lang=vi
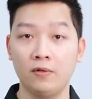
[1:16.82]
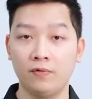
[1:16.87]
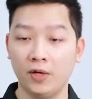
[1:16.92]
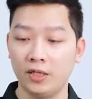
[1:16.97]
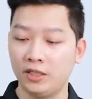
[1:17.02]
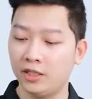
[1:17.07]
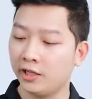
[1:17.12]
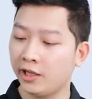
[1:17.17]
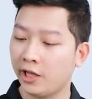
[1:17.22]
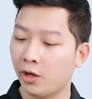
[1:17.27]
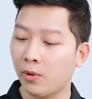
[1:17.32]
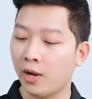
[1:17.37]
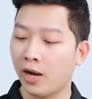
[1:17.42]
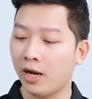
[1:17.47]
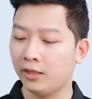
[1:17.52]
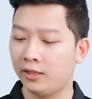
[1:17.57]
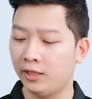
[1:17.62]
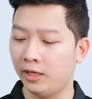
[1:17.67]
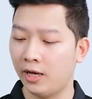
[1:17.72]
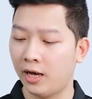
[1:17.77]
với chiếc Neo
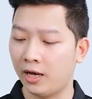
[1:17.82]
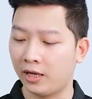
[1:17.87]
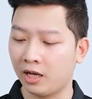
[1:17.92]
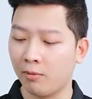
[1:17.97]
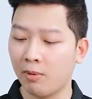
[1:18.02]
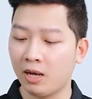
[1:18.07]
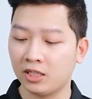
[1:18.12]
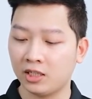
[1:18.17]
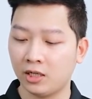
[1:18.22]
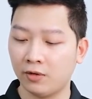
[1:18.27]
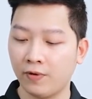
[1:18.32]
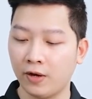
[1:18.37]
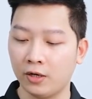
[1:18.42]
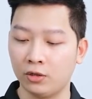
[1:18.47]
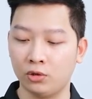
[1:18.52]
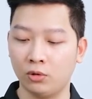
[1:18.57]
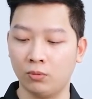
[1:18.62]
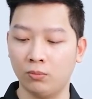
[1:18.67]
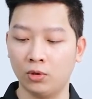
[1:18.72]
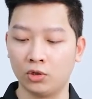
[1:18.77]
2 thì à, các bạn sẽ phải
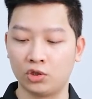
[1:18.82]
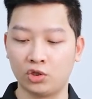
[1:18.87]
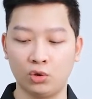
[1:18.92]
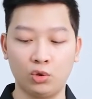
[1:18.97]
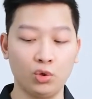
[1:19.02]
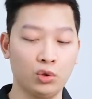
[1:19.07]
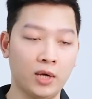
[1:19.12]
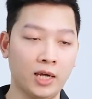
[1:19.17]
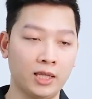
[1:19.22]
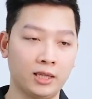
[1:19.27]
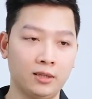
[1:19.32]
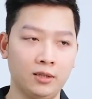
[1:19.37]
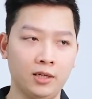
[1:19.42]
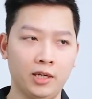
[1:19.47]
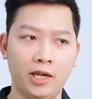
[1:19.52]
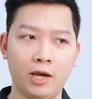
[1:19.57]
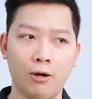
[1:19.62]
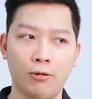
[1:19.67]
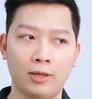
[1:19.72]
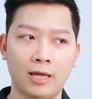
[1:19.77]
dùng một số thủ thuật như
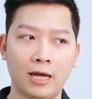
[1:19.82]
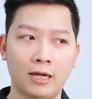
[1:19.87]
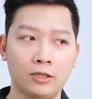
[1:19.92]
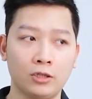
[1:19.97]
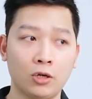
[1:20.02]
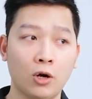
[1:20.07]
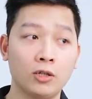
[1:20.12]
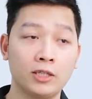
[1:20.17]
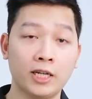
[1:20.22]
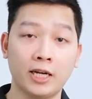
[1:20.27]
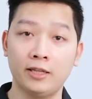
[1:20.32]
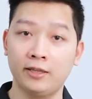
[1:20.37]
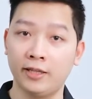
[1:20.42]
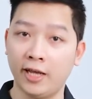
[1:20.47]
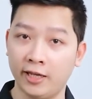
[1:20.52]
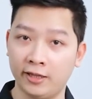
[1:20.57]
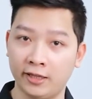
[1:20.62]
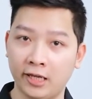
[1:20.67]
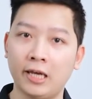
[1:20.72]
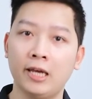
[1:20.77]
kiểu là cho chạy
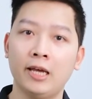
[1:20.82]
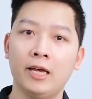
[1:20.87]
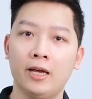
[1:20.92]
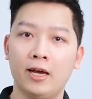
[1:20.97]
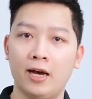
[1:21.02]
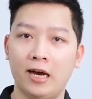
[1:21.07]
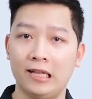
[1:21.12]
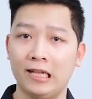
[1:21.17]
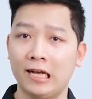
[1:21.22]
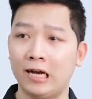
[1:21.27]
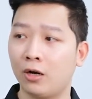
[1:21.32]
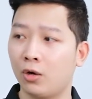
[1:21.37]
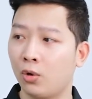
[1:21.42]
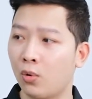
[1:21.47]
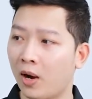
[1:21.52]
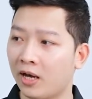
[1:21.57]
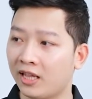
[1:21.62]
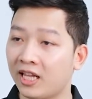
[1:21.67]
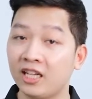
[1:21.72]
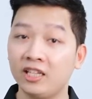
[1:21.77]
nền này hay là
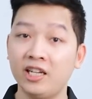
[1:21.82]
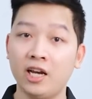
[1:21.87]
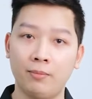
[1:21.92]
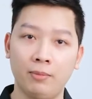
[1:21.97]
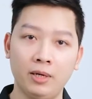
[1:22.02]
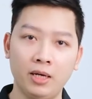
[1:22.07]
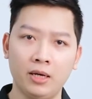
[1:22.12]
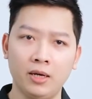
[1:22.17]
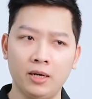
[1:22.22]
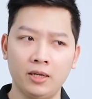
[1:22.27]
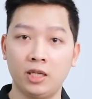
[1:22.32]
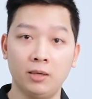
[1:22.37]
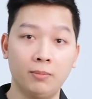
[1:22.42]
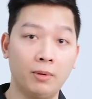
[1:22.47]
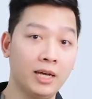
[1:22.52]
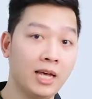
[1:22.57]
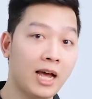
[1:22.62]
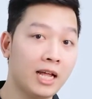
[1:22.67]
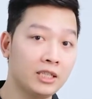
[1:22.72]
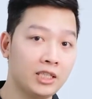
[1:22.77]
khóa đa nhiệm ấy thì
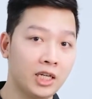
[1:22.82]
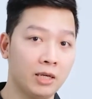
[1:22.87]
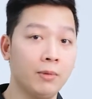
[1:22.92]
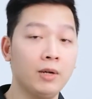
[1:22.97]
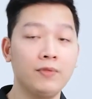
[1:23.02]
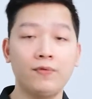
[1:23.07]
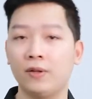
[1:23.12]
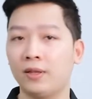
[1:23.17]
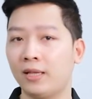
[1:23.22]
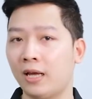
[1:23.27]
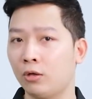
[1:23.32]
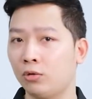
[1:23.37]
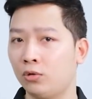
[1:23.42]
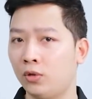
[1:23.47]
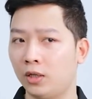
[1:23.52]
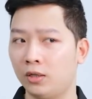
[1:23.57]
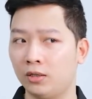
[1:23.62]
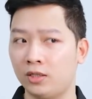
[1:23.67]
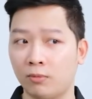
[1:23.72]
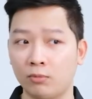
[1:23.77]
mới hạn chế bớt phần nào
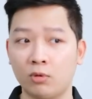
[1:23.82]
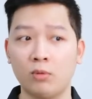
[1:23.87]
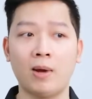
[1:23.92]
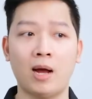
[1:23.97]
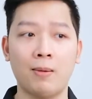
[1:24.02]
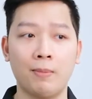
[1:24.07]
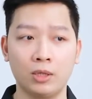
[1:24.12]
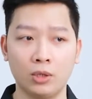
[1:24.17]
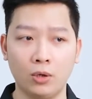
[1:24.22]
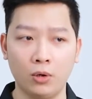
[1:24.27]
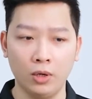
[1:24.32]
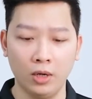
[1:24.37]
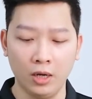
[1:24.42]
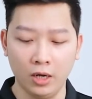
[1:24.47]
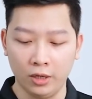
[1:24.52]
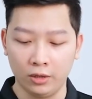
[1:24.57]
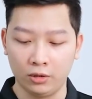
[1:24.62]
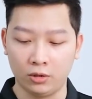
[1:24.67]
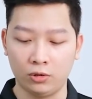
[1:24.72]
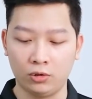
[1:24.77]
chuyện chậm thông báo mà thôi.
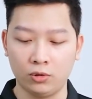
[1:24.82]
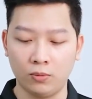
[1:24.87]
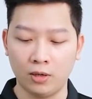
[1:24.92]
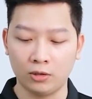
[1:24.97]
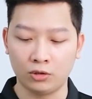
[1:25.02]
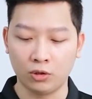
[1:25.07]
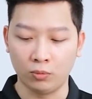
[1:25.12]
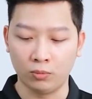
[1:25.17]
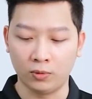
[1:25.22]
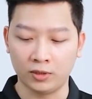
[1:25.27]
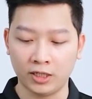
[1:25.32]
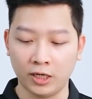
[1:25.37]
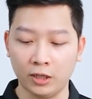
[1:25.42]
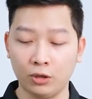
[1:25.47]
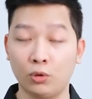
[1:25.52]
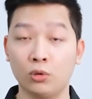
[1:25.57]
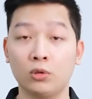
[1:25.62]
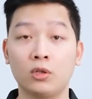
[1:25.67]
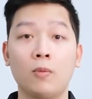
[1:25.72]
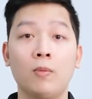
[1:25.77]
Nói chung là dùng nó sẽ
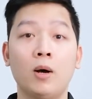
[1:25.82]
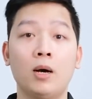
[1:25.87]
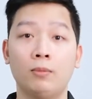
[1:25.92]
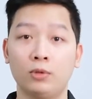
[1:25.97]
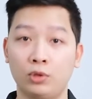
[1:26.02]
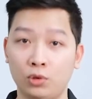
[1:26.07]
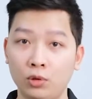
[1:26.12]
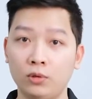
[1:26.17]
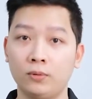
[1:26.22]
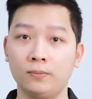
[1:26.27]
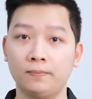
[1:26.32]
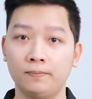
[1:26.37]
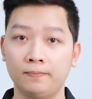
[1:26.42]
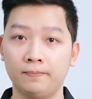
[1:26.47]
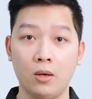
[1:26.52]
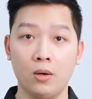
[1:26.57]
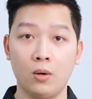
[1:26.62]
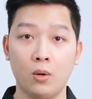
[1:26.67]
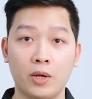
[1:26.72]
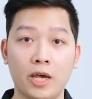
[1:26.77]
tốn công hơn một chút.
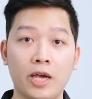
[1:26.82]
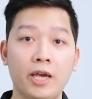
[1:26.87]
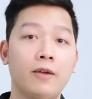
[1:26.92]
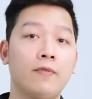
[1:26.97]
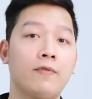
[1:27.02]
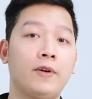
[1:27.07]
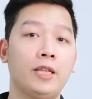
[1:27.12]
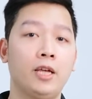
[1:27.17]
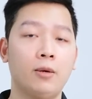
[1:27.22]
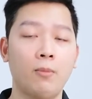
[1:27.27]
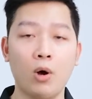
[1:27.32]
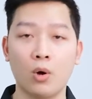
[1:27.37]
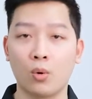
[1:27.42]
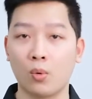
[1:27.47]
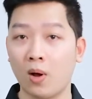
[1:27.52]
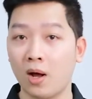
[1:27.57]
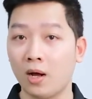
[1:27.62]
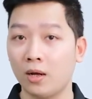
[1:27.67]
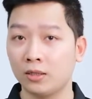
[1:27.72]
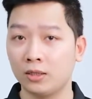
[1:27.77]
Ok, và nếu bỏ
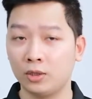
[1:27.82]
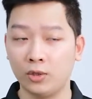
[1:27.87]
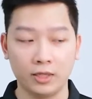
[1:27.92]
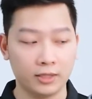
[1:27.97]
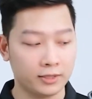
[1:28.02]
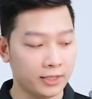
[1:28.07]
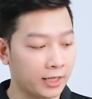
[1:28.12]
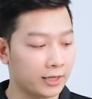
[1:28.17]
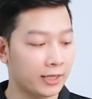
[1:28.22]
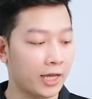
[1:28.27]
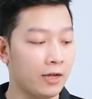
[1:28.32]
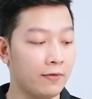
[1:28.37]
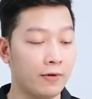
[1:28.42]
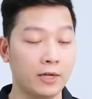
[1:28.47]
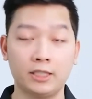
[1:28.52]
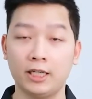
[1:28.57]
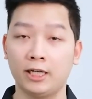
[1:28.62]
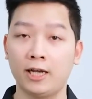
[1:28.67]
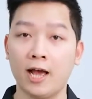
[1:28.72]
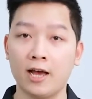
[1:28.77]
qua chuyện sách tay
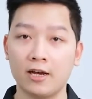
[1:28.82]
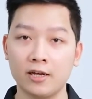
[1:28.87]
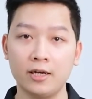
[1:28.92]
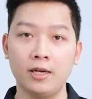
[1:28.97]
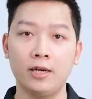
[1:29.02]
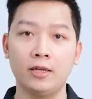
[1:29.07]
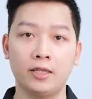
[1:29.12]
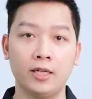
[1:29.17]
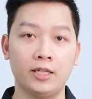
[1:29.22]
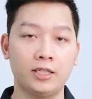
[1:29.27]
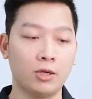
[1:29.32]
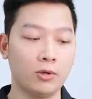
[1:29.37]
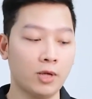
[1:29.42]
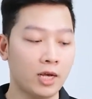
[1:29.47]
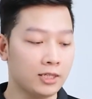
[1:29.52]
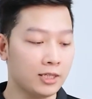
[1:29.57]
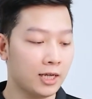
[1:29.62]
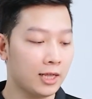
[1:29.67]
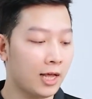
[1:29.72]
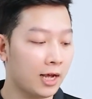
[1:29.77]
và chính hãng ấy thì sau
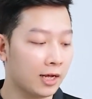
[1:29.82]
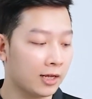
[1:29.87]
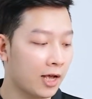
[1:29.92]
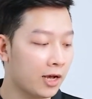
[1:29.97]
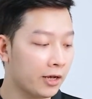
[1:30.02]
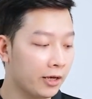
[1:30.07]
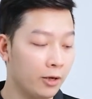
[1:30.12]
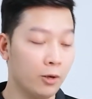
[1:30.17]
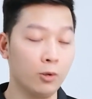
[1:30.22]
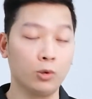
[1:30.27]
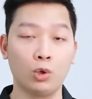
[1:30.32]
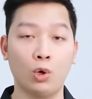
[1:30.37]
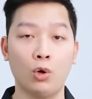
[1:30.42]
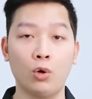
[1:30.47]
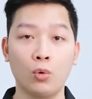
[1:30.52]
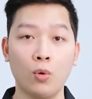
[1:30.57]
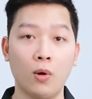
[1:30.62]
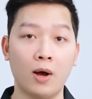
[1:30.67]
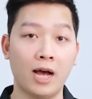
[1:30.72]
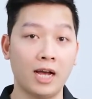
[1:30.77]
đây sẽ là các yếu
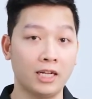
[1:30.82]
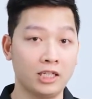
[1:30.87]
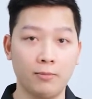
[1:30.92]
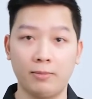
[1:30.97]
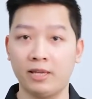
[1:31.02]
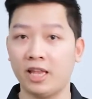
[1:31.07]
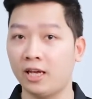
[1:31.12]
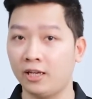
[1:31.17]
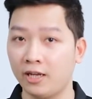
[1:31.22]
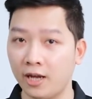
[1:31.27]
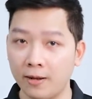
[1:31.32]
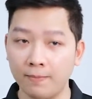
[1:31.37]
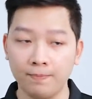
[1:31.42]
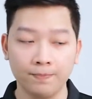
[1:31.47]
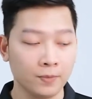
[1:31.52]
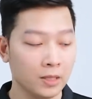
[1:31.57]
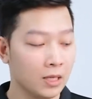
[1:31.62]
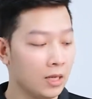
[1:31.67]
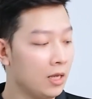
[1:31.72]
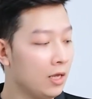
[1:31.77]
tố của hai chiếc máy này nhá.
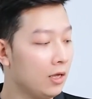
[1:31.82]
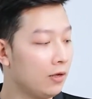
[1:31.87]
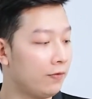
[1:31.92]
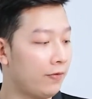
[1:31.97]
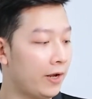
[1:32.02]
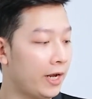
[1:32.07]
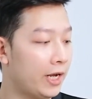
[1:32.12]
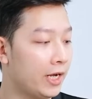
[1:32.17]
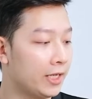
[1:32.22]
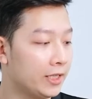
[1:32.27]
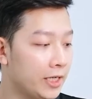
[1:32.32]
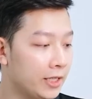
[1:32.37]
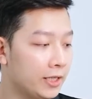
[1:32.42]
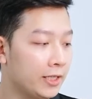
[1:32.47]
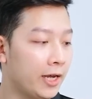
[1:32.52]
Về à, thiết